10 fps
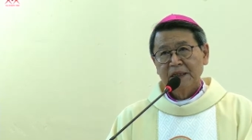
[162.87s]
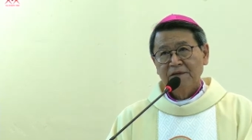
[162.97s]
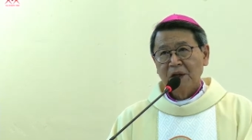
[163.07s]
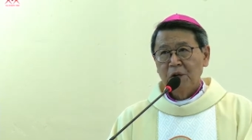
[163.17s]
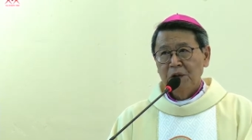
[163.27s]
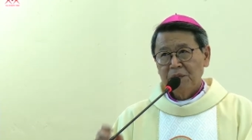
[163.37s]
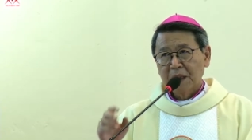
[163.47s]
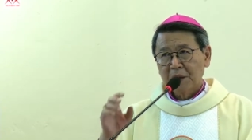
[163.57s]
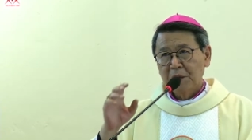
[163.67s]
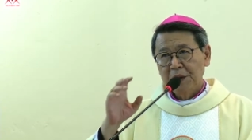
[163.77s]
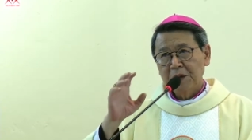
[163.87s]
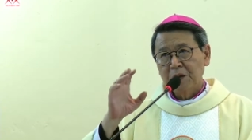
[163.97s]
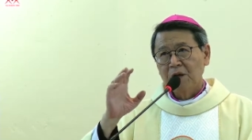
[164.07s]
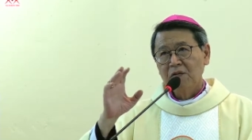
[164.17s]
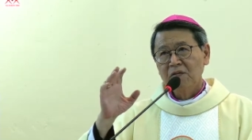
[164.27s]
Và khuôn mặt cuối
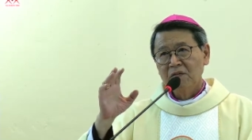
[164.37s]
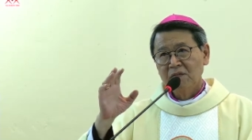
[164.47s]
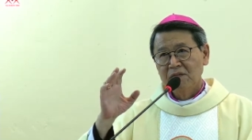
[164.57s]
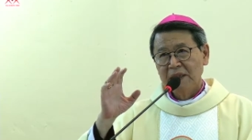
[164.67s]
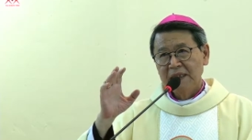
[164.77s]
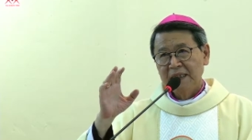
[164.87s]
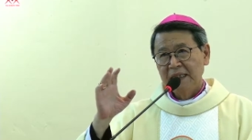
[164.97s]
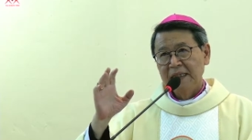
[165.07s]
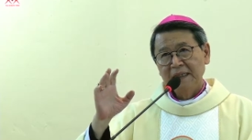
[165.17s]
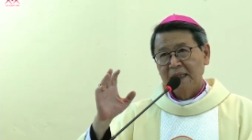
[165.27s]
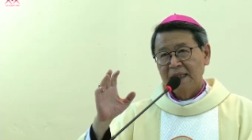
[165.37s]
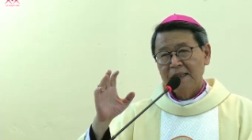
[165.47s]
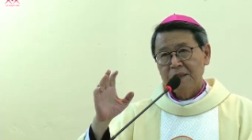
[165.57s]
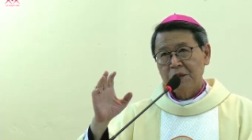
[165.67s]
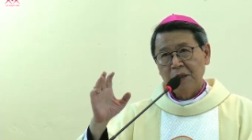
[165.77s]
cùng mình nhìn
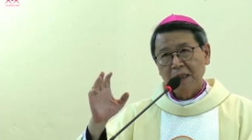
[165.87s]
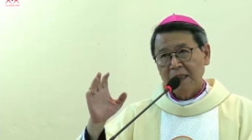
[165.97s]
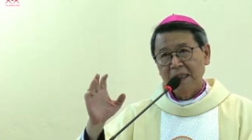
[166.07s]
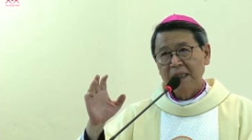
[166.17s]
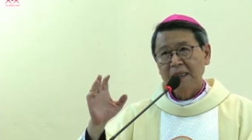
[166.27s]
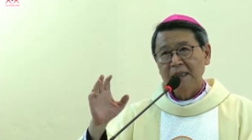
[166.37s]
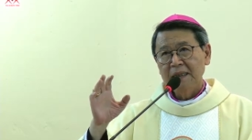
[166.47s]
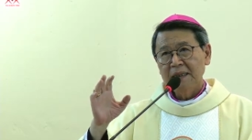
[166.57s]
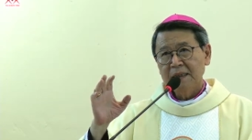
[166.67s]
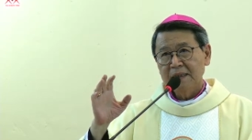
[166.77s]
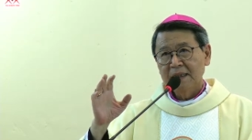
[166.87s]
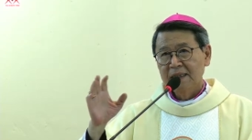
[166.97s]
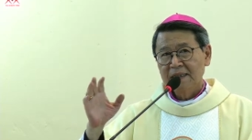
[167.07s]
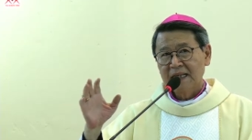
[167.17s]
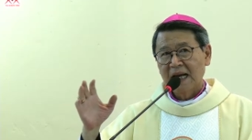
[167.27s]
thấy trước khi
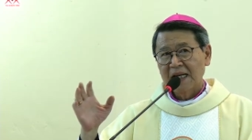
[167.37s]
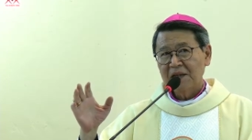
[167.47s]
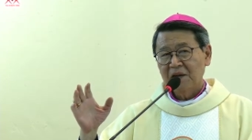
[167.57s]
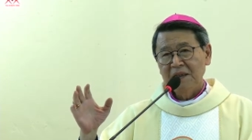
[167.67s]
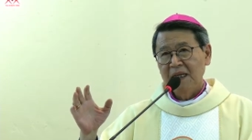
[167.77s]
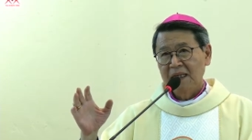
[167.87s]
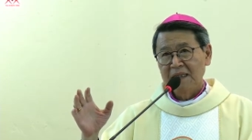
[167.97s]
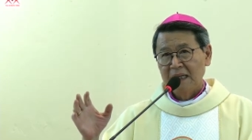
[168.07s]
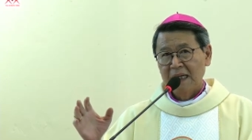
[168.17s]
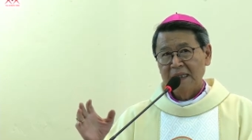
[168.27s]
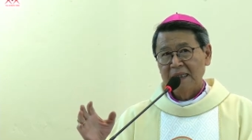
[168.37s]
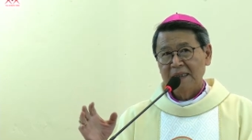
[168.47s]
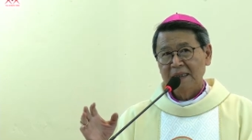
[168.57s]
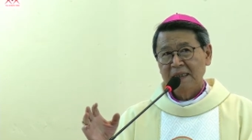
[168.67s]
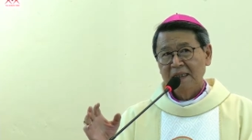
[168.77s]
từ giã cõi đời
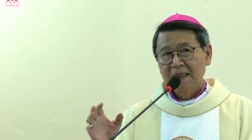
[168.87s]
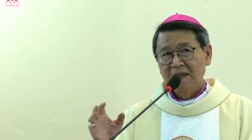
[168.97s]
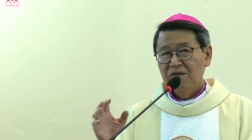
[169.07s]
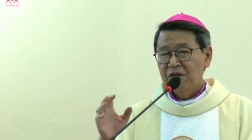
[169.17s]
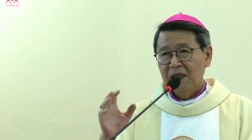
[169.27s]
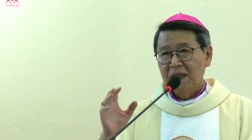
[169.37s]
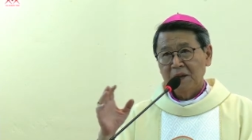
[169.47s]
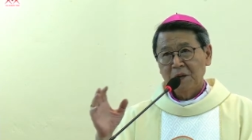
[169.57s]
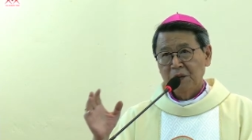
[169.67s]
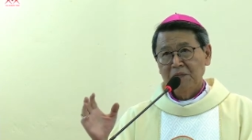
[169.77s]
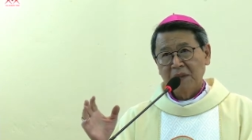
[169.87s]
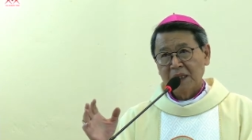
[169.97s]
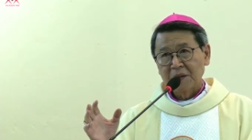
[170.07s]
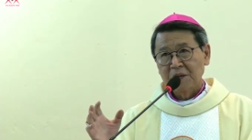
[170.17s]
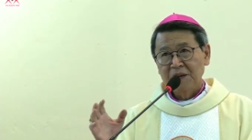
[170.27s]
này không phải là khuôn
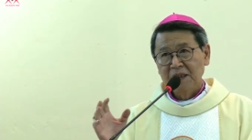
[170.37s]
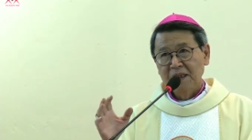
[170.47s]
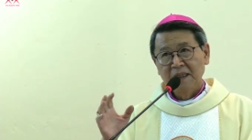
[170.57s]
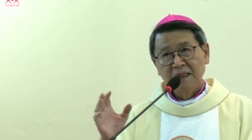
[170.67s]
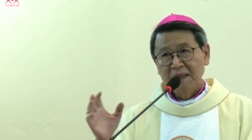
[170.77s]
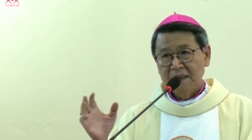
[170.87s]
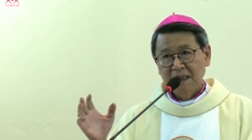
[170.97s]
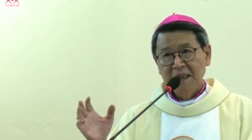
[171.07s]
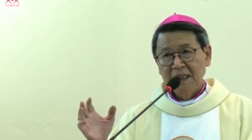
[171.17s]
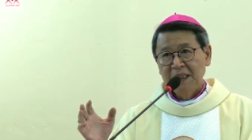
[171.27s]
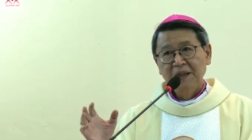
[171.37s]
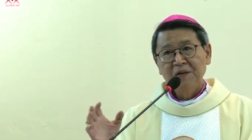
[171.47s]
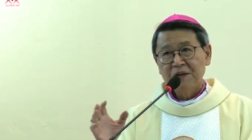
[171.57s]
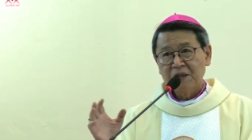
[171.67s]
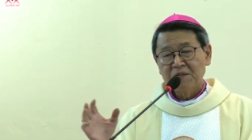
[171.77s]
mặt của những người thân
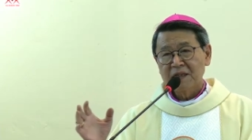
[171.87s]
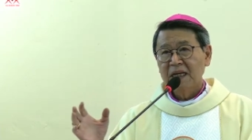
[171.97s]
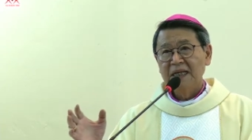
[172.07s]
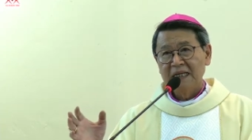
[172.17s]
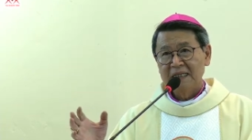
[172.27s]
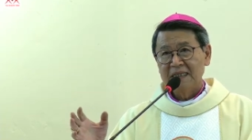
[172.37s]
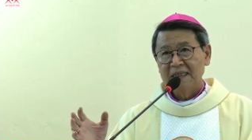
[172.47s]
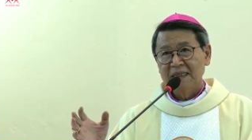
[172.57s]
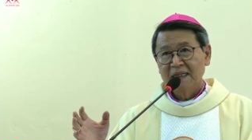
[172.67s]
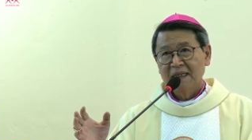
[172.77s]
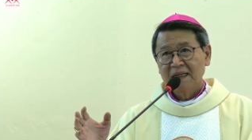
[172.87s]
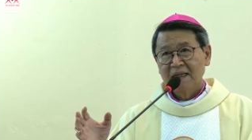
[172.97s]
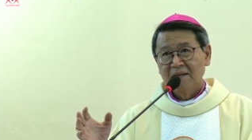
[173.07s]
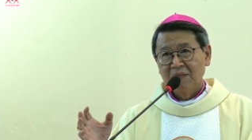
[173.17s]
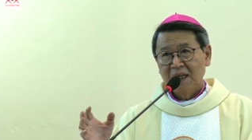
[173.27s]
yêu trong gia đình
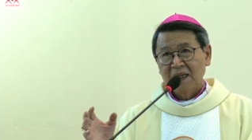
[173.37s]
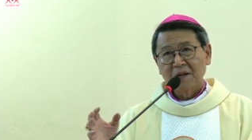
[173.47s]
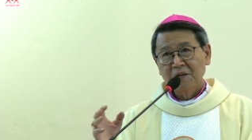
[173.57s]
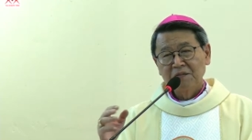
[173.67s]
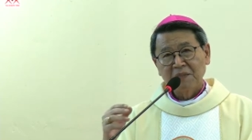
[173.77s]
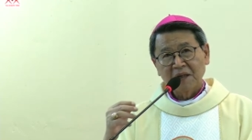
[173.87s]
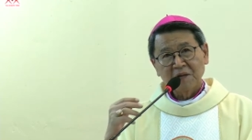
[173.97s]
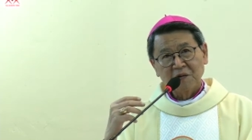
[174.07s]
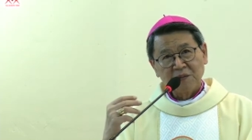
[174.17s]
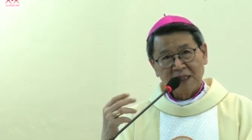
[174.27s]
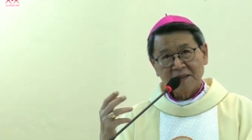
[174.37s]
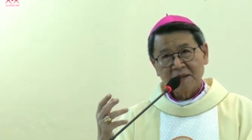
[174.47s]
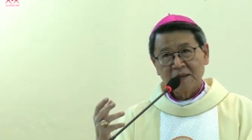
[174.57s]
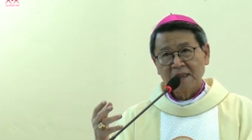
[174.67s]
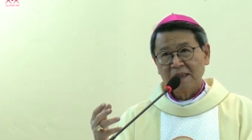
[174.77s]
mà là khuôn mặt của bác
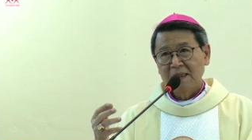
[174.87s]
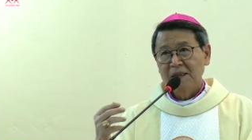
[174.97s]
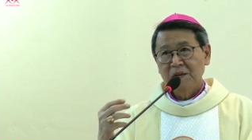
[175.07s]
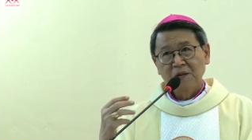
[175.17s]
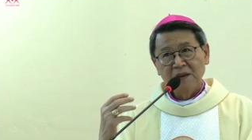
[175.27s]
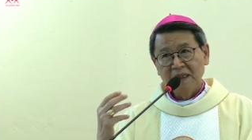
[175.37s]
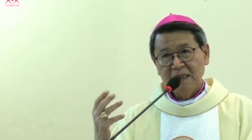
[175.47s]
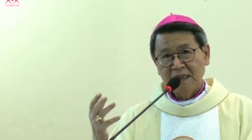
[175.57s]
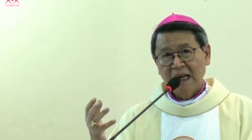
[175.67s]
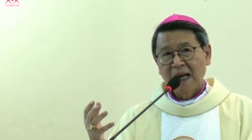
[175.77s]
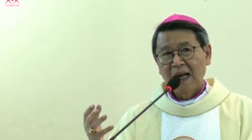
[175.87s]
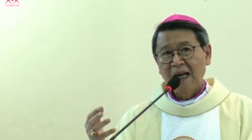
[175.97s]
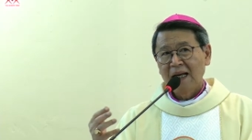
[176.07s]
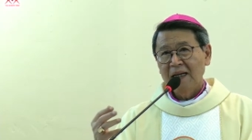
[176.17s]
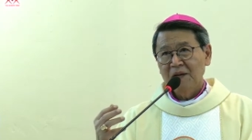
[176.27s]
sĩ, của y
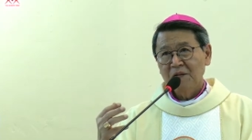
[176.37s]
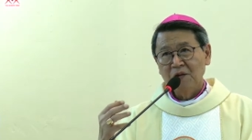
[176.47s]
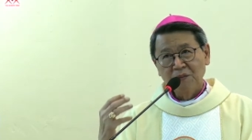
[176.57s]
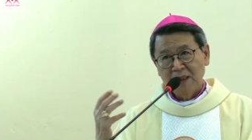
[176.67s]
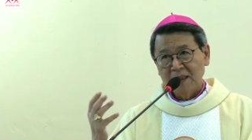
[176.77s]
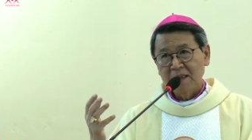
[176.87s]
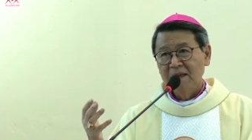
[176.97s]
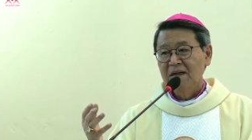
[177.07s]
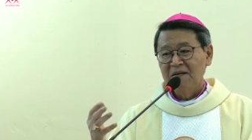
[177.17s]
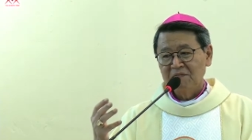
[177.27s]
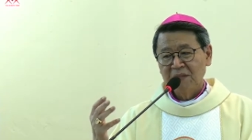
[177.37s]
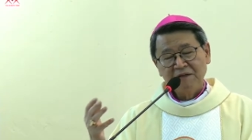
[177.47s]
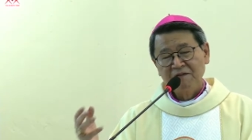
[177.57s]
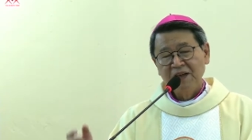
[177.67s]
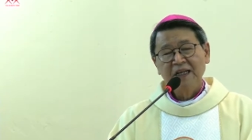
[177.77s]
tá, của bức tường
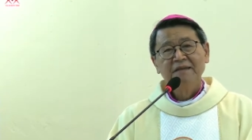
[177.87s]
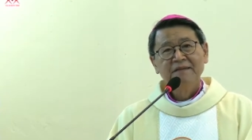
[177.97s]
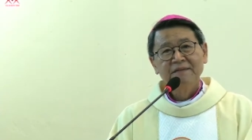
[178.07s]
bệnh viện